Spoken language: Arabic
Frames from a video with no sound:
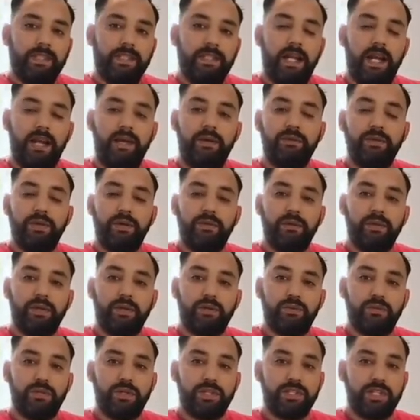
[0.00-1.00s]
لا حول ولا
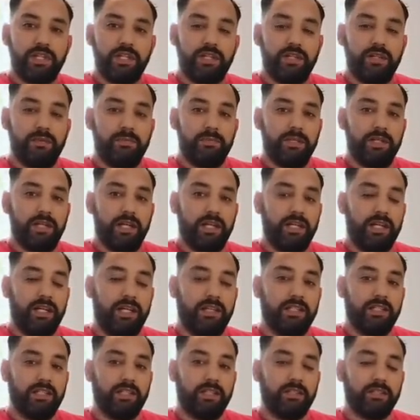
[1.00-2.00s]
قوة إلا بالله
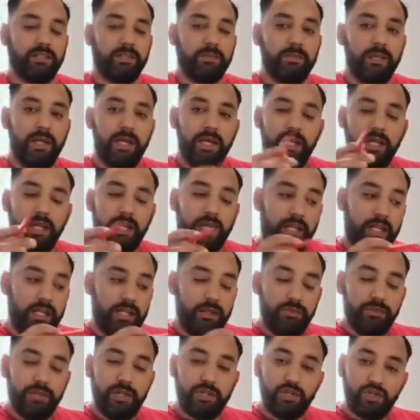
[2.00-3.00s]
العلي العظيم
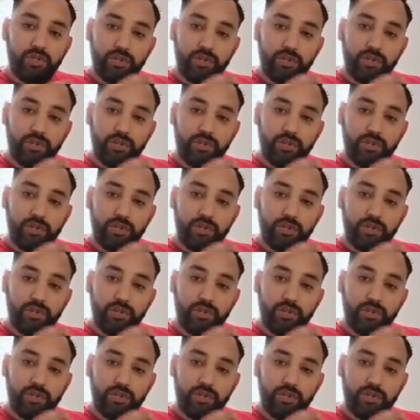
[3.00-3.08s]
خليونا